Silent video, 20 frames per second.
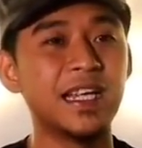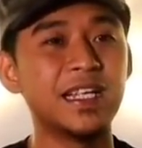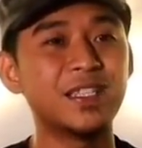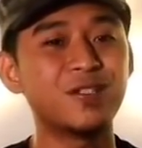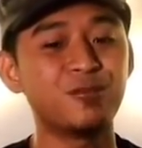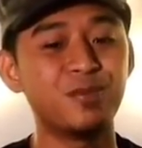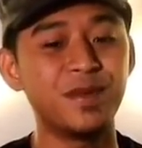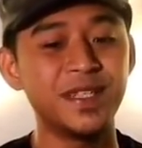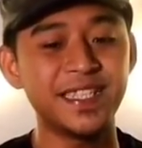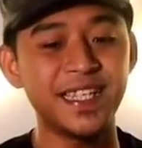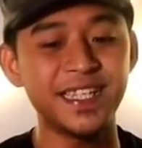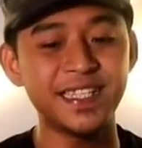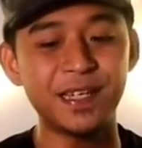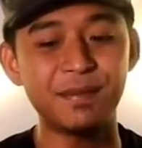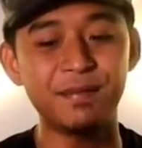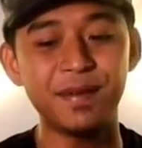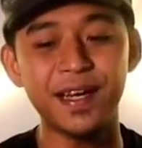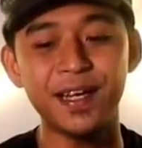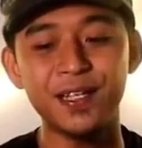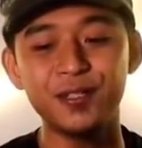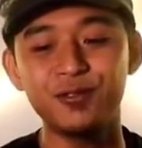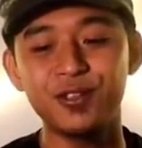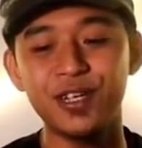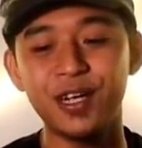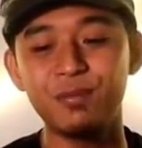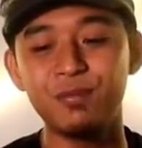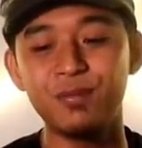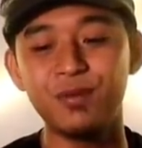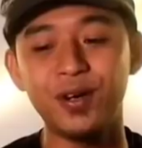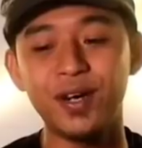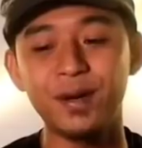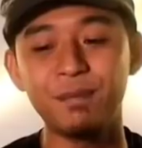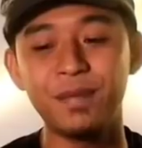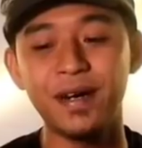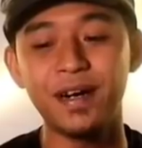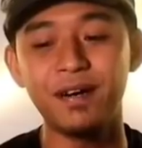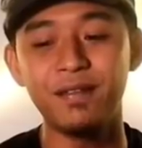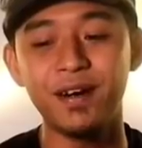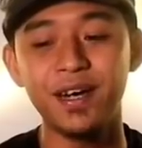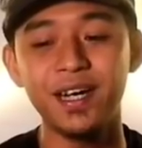Nah, cuman saya sampaikan juga bu
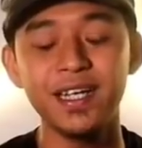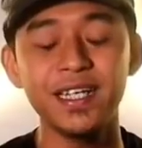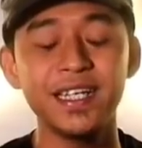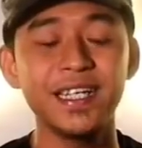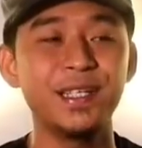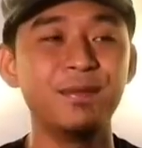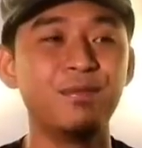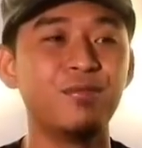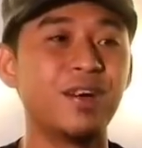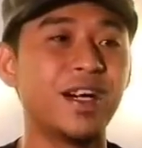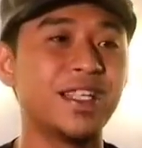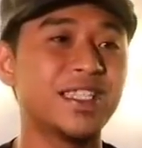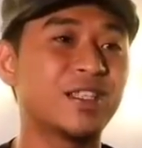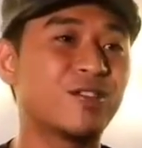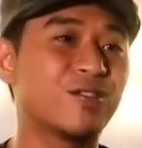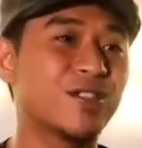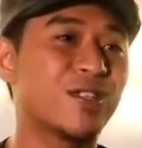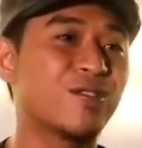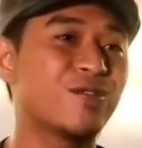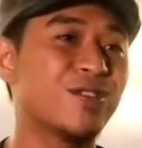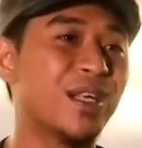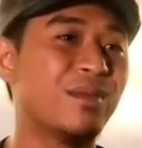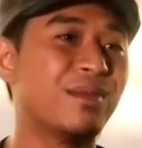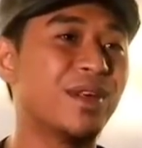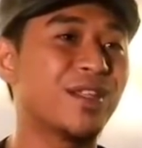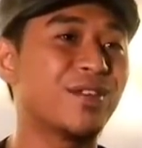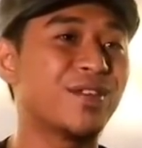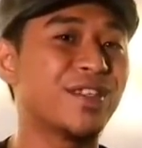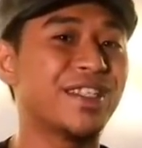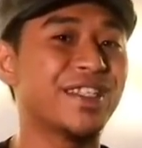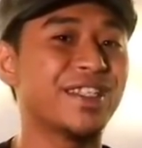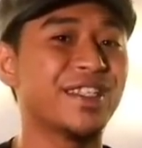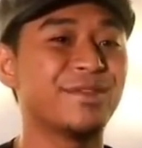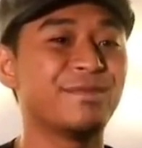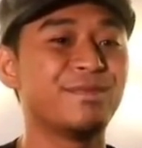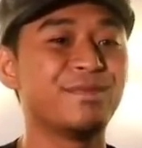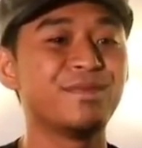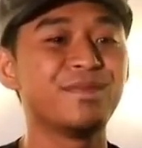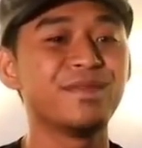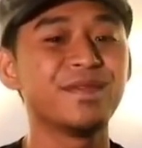bahwa ini bukan satu-satunya
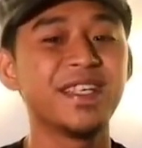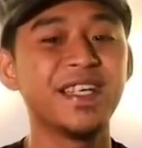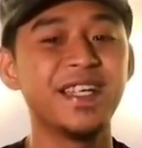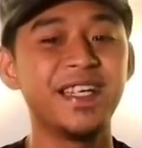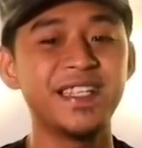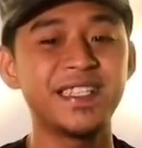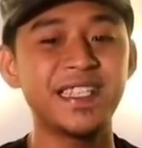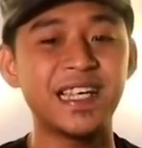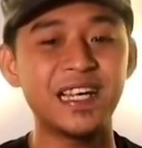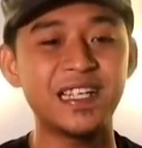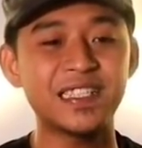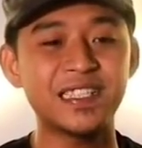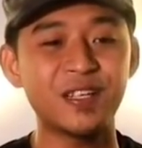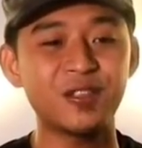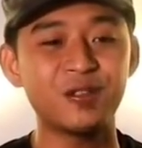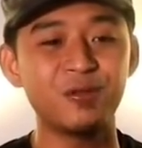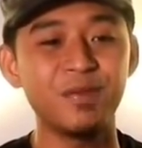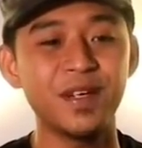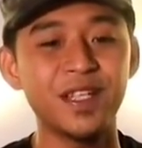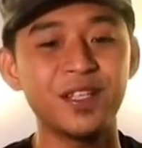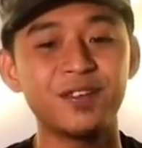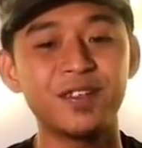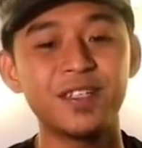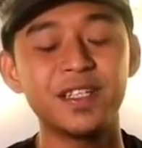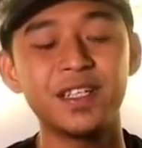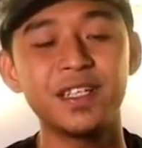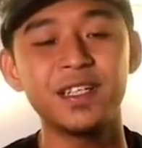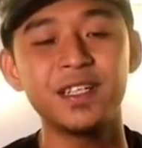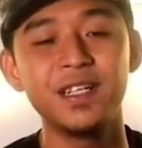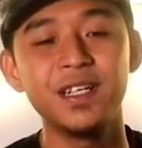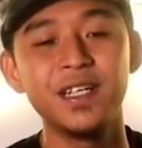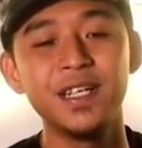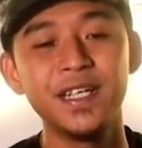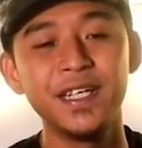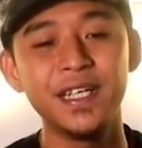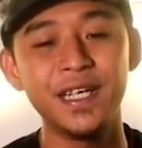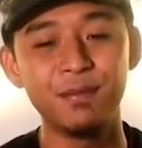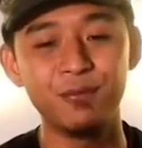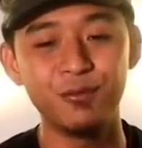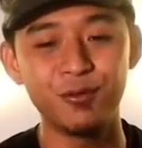metode. Hmm. Ini salah satu metode
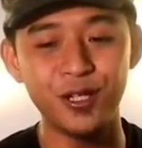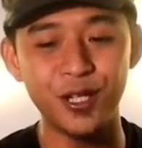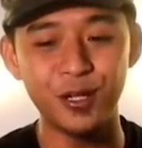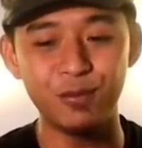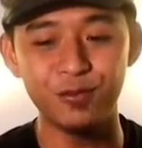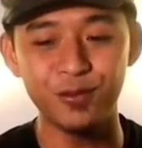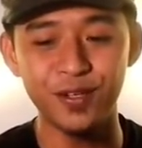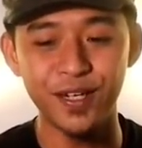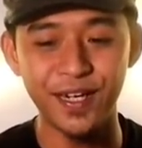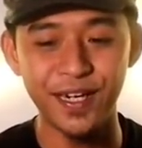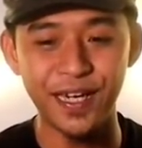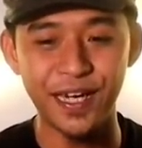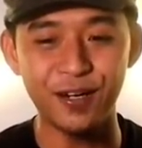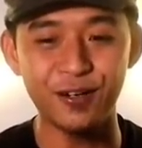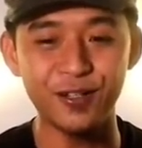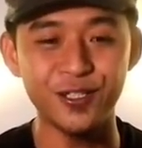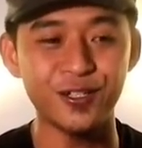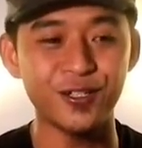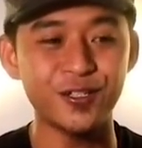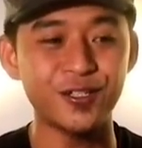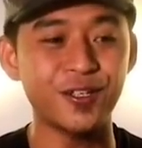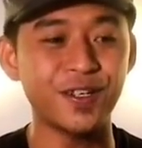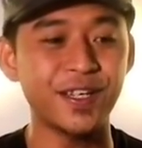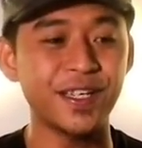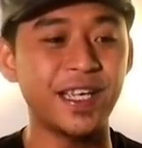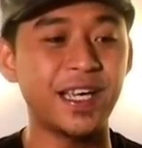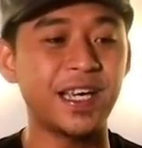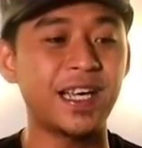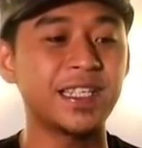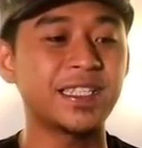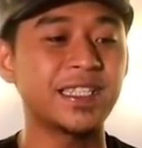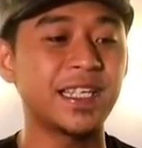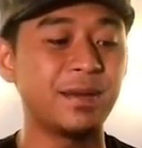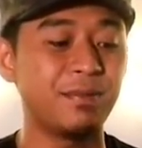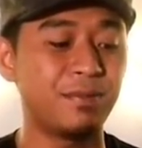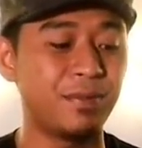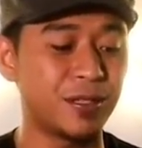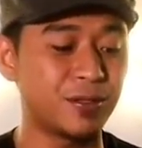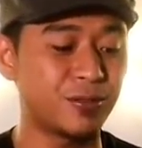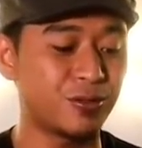yang mudah-mudahan kalau cocok ya
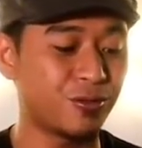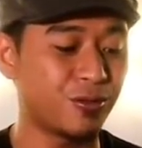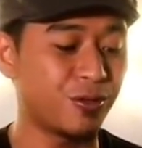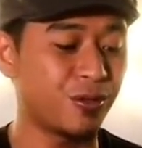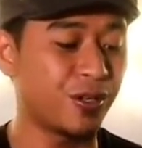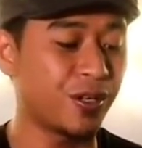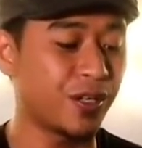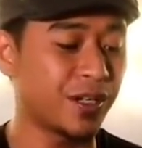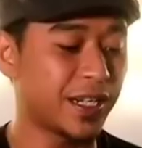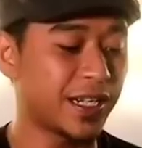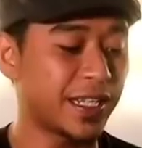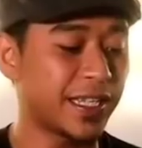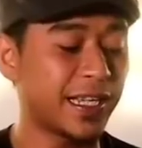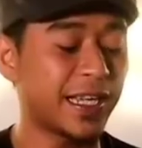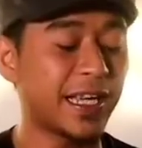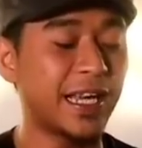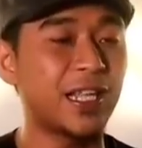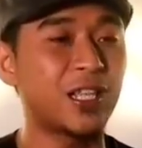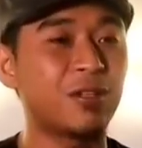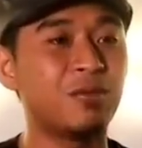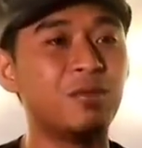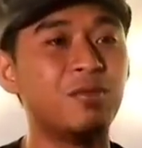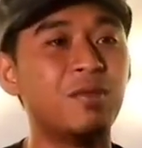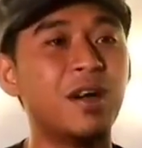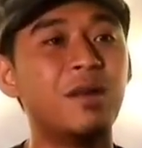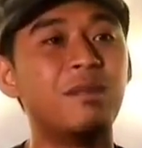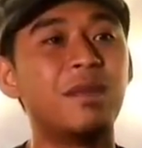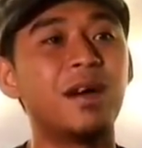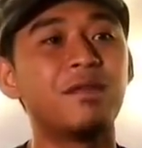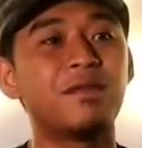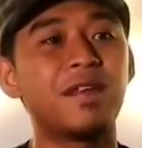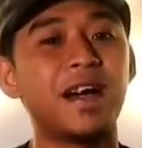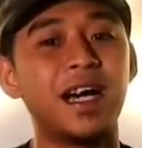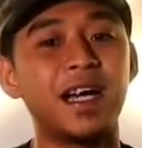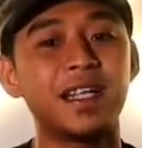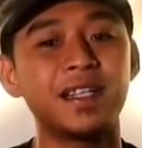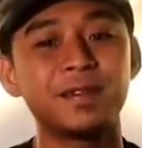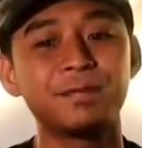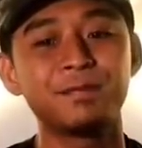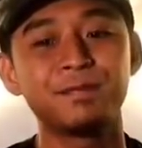saya bersyukur ketika itu membawa
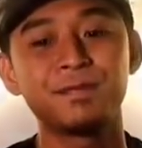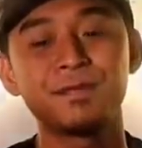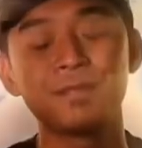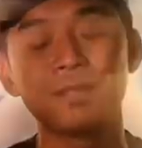manfaat.